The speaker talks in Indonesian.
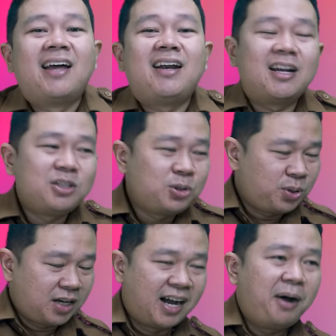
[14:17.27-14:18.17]
dan
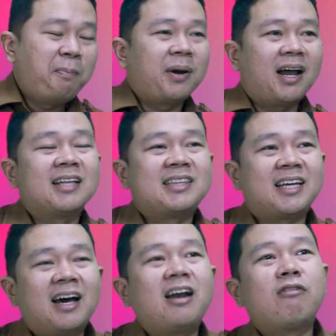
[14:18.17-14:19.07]
juga
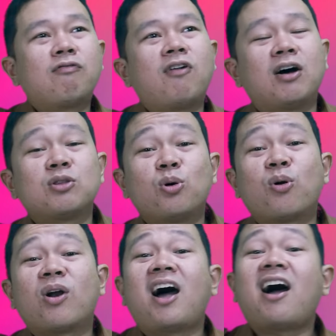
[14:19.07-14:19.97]
perhatikan
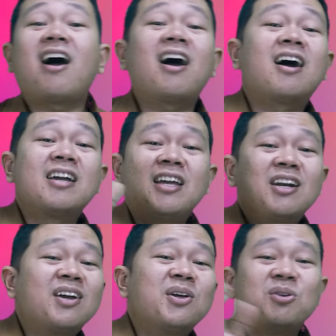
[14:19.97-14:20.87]
faktor
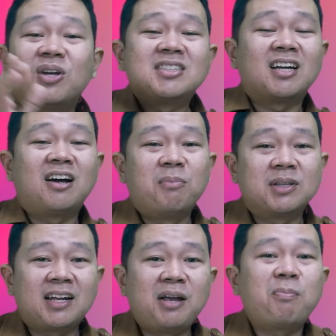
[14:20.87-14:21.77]
angin gitu ya
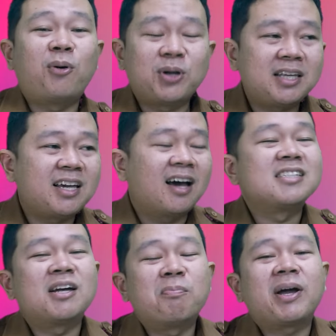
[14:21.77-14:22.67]
sahabat tani pokoknya jangan
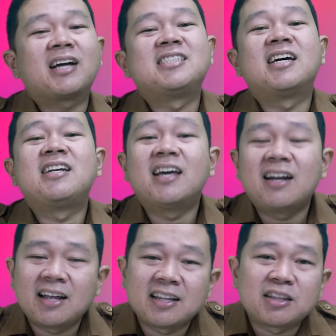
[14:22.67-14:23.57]
sampai kejadian
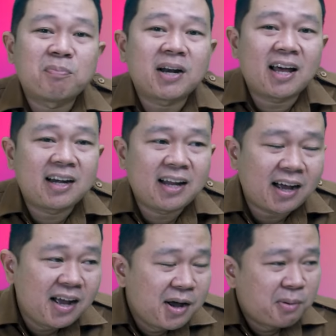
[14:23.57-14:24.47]
dari tempat
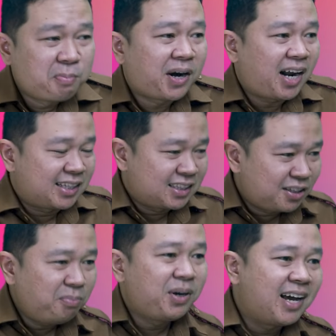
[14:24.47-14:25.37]
anda
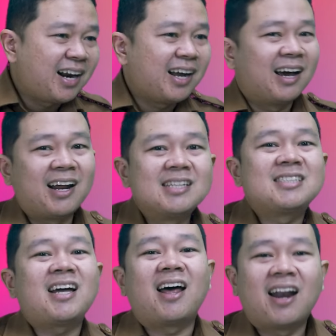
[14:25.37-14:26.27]
berantem gara-gara
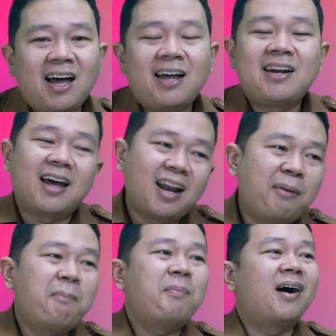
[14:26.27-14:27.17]
salah
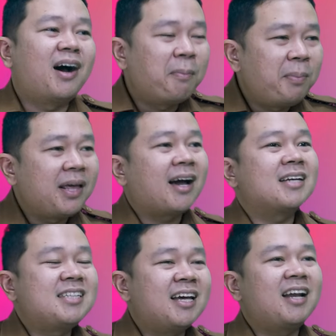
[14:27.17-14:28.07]
dalam
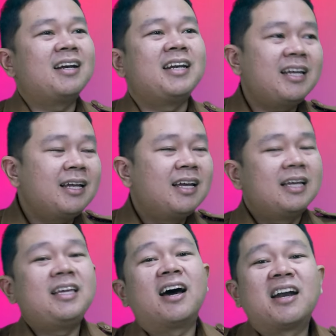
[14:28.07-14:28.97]
pengaplikasian di
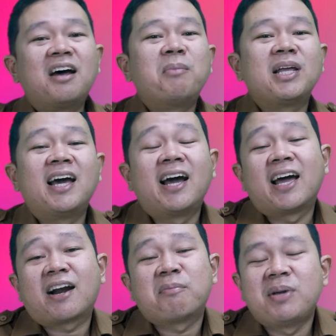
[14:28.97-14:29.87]
yang namanya
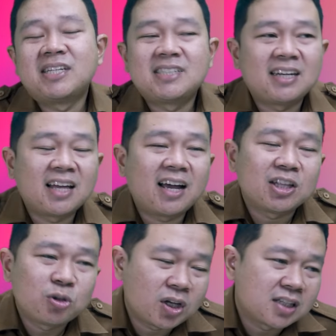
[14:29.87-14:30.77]
herbisida
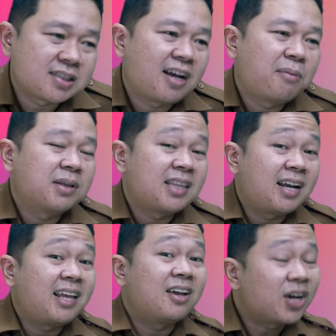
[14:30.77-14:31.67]
itu ya sahabat
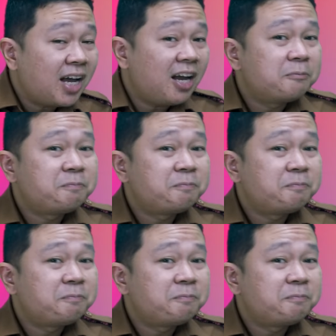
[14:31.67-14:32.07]
tani oke okay?